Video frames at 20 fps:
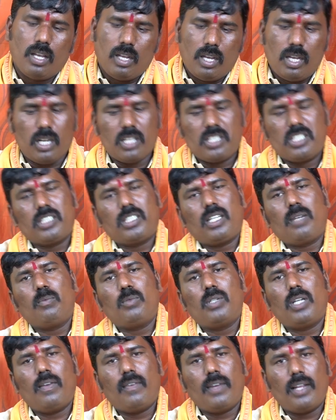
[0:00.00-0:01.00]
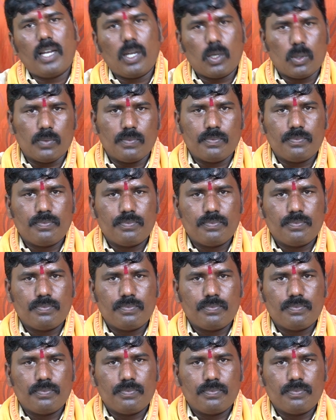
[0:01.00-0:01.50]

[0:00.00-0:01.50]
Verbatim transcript: ఈ నక్షత్రం ఉన్న వాళ్ళకు